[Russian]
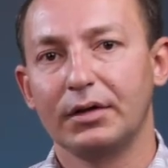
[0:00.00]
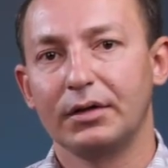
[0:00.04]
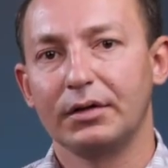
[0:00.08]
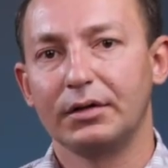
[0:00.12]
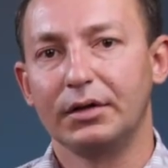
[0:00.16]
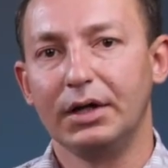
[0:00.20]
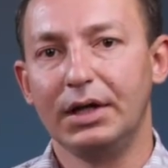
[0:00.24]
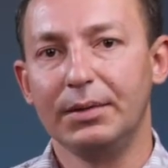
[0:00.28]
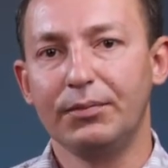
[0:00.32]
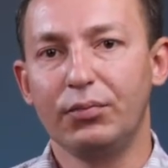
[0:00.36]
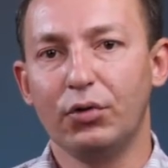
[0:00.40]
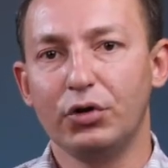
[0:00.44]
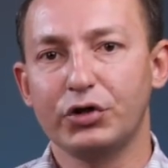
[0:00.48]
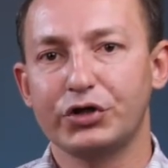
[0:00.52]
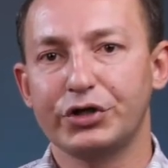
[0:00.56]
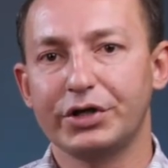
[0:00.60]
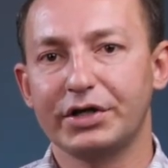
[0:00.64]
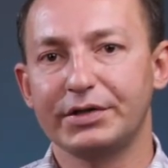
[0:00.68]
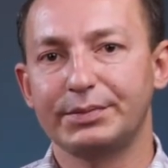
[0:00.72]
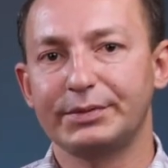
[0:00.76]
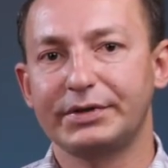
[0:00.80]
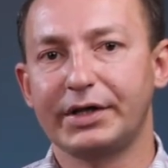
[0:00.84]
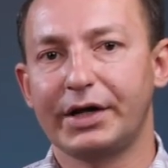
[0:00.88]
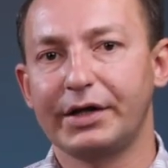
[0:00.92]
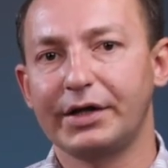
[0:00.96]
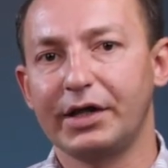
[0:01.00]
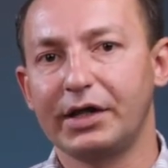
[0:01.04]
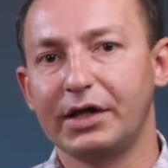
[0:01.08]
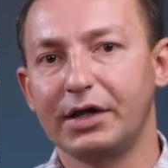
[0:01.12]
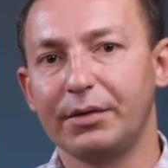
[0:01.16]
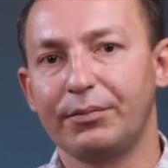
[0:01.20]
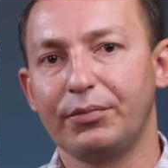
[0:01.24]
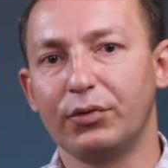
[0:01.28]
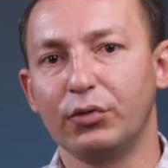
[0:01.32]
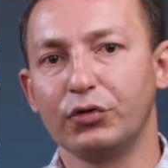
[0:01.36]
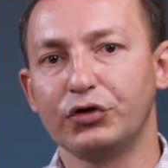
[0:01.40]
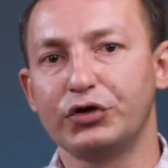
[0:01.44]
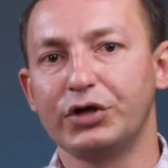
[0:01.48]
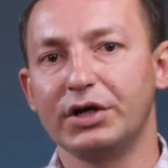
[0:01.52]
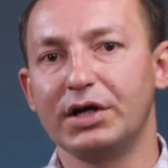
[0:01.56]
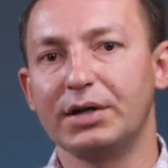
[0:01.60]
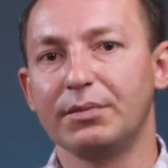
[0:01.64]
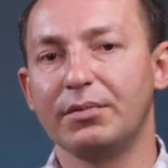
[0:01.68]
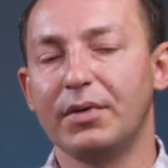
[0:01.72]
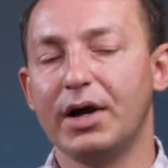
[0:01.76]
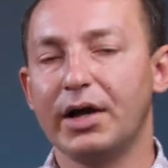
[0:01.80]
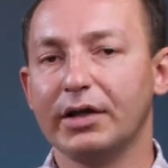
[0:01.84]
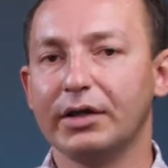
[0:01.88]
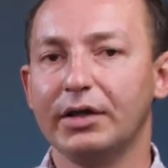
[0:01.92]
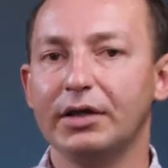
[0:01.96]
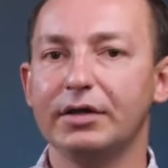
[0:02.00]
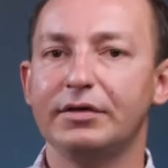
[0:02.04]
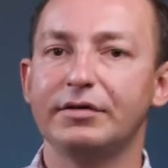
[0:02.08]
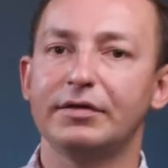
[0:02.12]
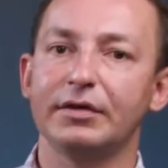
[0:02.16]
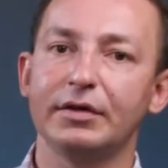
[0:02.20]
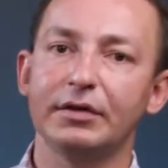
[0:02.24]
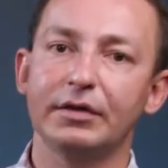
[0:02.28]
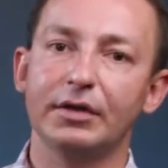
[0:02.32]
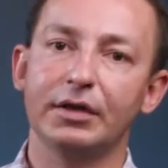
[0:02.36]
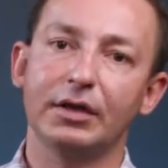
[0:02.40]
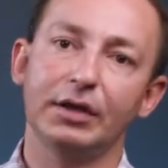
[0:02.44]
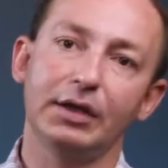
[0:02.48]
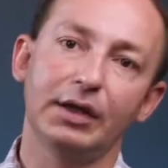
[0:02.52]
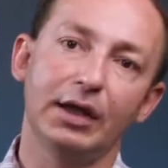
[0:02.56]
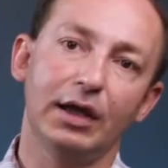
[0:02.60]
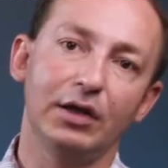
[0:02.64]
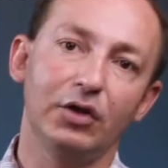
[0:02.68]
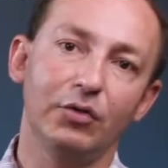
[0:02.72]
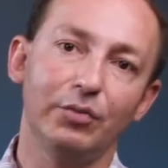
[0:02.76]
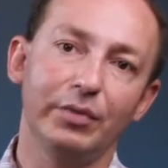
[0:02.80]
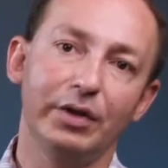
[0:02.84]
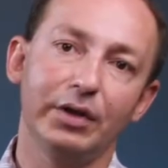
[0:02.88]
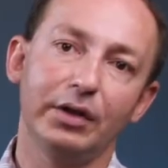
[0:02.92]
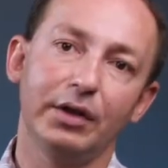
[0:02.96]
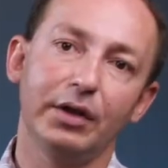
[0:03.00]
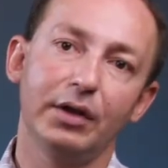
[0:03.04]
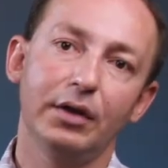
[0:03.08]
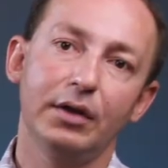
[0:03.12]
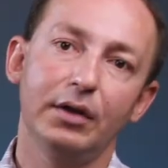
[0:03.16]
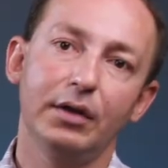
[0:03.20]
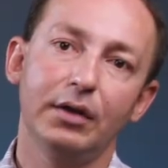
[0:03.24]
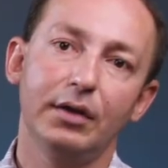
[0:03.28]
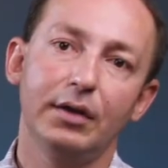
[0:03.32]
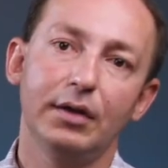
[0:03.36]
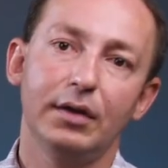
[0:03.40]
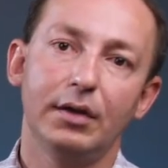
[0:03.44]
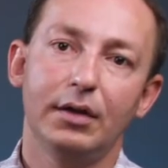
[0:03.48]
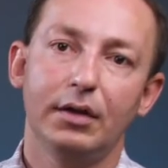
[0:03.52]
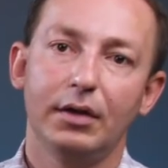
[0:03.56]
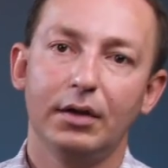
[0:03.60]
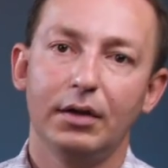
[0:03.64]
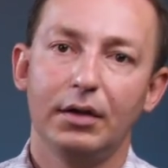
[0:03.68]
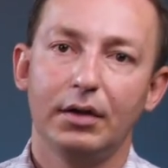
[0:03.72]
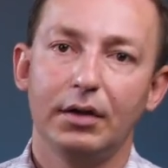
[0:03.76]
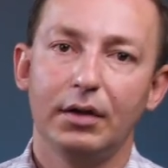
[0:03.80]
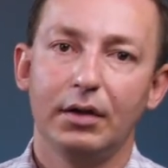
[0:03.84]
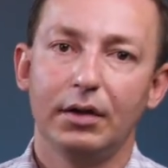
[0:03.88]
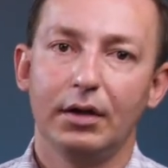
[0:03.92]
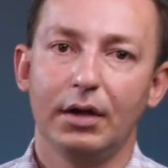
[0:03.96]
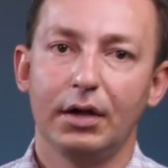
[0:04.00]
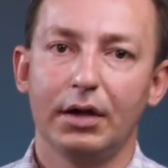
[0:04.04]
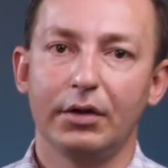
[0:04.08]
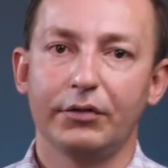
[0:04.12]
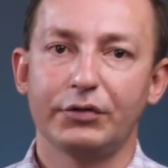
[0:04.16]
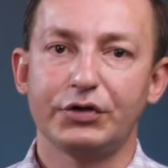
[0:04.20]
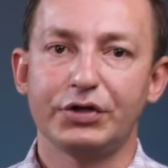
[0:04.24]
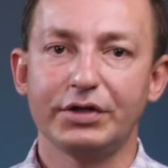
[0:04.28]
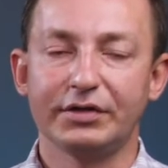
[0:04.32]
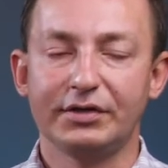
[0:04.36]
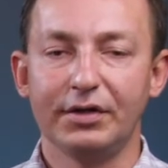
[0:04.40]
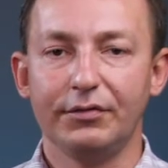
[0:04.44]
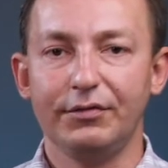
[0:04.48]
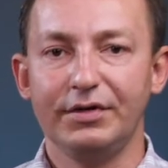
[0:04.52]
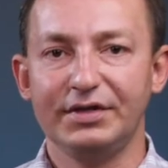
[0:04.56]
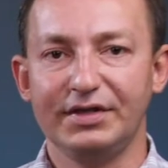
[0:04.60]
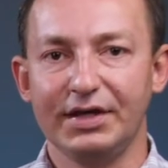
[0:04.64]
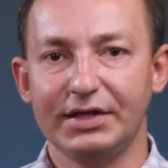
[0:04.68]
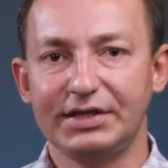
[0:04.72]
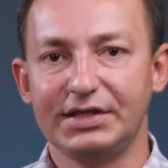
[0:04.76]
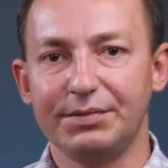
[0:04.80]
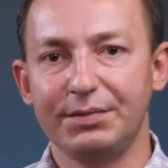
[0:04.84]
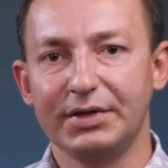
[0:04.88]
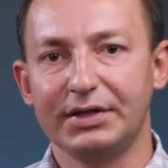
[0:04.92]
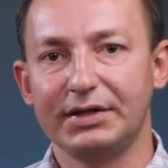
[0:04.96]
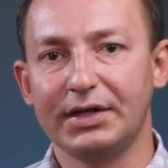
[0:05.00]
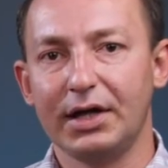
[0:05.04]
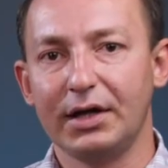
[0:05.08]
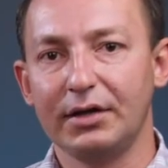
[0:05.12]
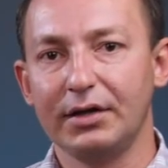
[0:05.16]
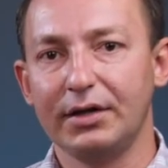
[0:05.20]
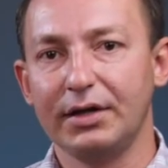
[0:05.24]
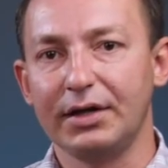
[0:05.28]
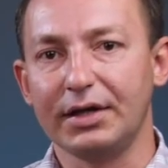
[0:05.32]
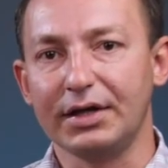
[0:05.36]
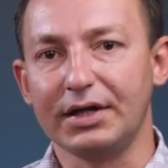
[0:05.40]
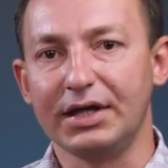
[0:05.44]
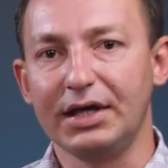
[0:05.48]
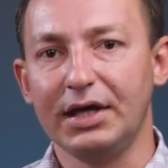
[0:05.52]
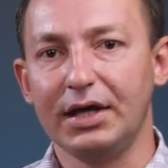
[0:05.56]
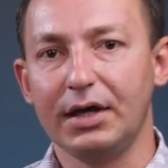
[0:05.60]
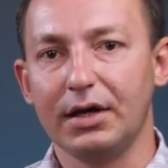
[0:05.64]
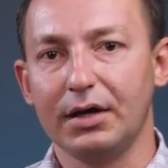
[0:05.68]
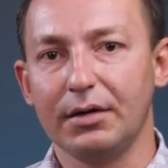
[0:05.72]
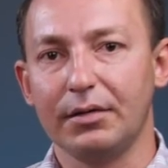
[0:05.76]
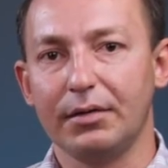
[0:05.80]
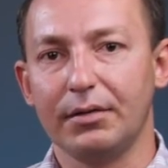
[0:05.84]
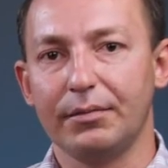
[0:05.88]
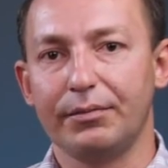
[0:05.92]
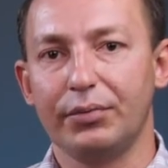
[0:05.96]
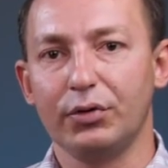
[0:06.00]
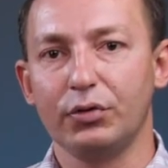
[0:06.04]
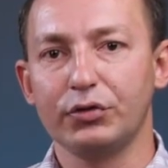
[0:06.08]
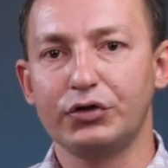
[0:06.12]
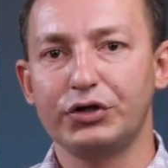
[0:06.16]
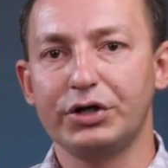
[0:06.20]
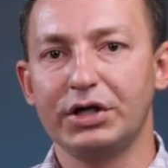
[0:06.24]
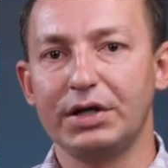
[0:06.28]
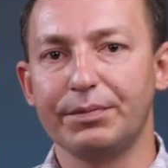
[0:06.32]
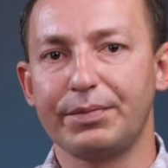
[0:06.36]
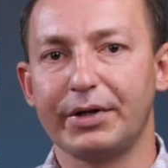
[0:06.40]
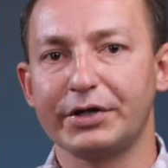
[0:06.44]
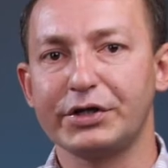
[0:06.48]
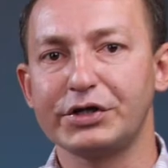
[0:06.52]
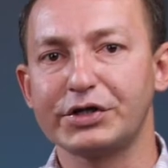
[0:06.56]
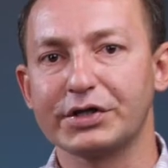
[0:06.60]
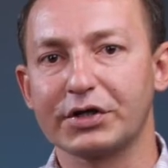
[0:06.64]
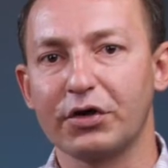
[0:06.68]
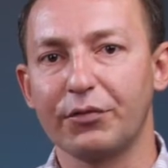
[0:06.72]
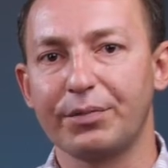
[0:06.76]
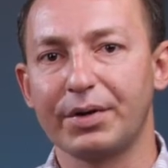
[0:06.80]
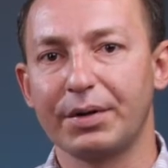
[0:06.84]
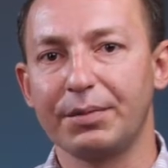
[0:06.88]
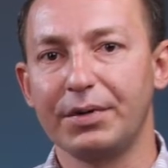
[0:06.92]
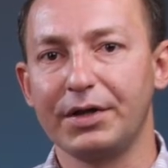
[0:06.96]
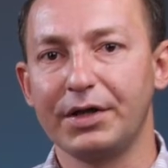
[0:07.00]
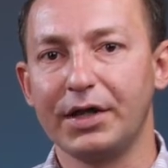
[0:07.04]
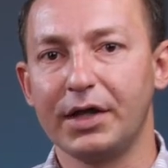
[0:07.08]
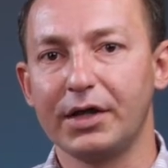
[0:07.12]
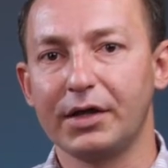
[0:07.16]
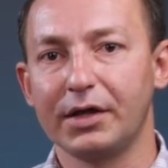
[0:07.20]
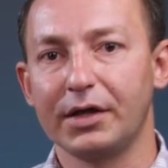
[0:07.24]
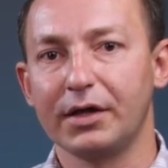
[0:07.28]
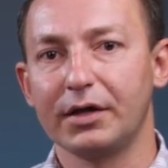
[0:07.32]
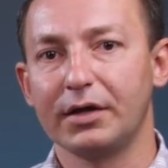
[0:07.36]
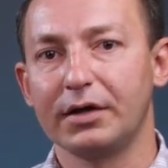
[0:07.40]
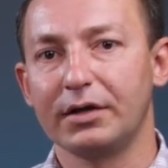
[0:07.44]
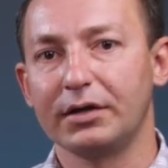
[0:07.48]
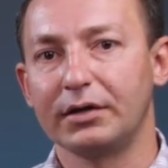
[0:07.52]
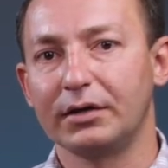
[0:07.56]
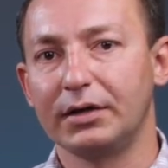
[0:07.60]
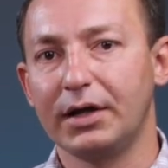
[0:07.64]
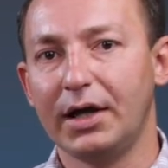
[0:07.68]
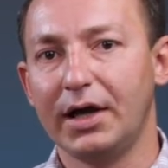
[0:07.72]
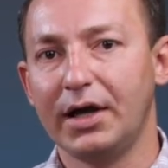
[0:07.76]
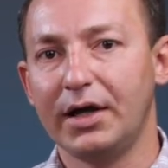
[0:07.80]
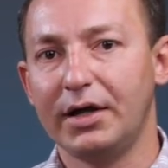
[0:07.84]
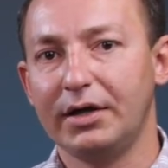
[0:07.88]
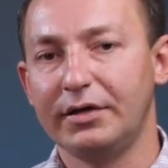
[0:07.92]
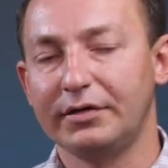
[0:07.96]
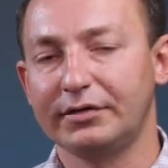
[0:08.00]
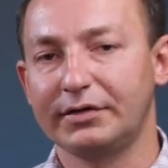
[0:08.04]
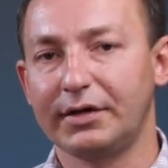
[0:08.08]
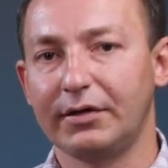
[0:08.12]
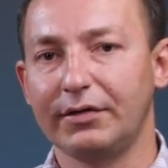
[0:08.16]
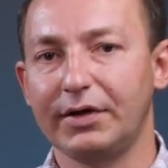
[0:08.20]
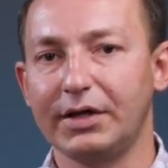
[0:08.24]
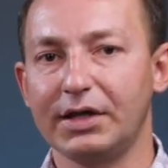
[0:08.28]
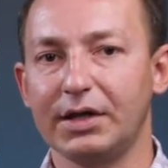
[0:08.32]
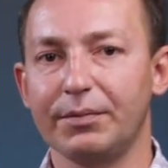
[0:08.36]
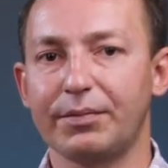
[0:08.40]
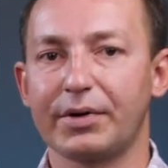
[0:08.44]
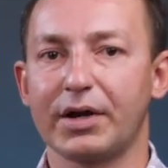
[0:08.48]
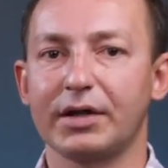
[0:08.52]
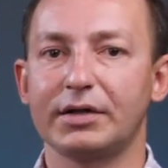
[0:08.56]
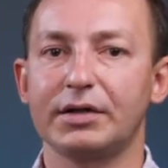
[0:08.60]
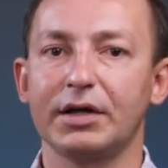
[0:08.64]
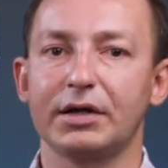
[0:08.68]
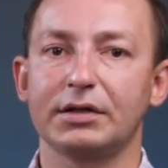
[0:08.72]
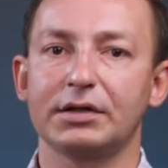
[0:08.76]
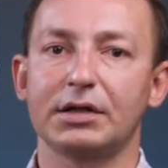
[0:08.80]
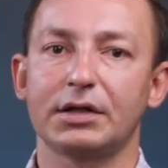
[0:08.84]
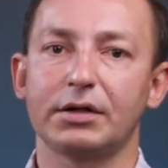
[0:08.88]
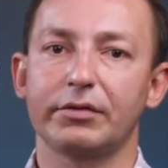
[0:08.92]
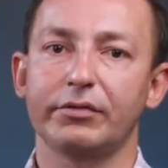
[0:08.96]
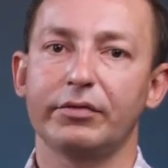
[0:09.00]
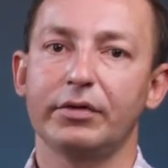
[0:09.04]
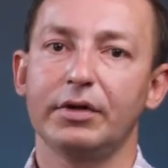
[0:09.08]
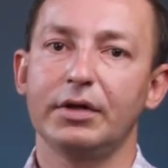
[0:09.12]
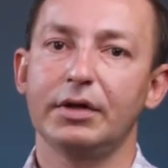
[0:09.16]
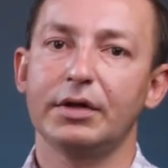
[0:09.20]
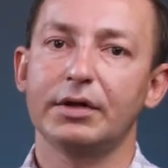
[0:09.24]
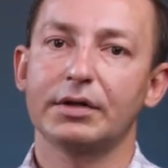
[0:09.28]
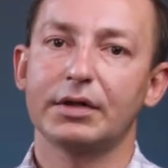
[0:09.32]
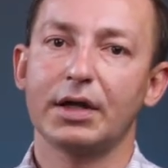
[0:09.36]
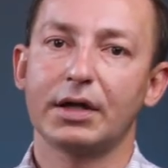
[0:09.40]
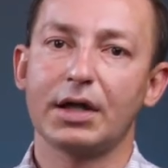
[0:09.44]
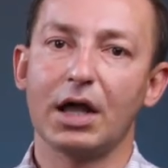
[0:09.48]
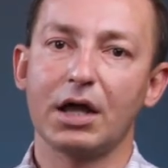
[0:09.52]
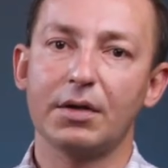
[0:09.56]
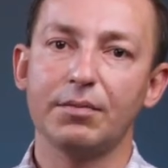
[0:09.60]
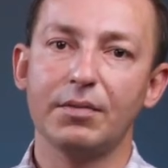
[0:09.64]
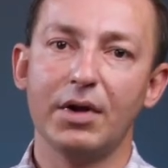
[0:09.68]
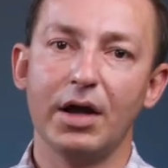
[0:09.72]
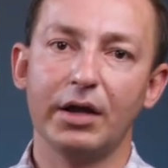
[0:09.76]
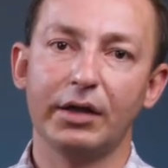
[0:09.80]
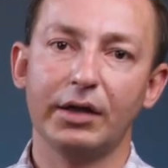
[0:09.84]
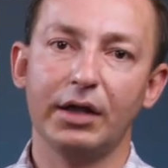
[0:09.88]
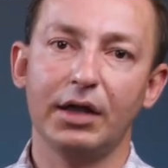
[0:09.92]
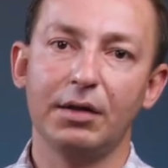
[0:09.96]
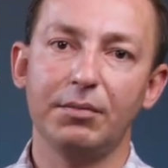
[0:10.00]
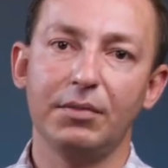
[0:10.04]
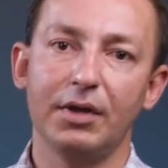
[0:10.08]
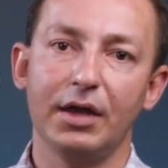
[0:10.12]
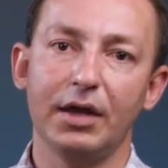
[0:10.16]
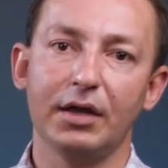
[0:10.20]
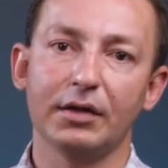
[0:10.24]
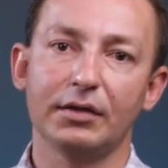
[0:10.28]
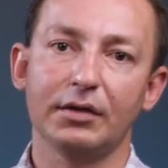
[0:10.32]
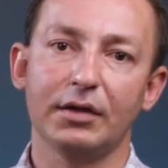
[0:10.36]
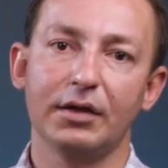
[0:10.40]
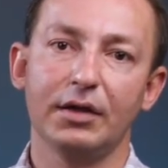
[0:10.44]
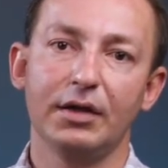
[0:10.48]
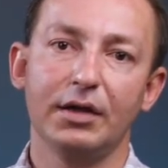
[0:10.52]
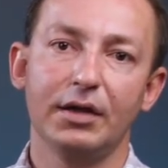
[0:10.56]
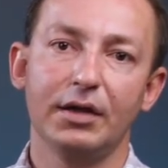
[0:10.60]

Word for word: Наибольшее распространение получили магний, цинк и алюминий. А в чистом виде эти металлы не получили практического применения для изготовления протекторов, так как магний имеет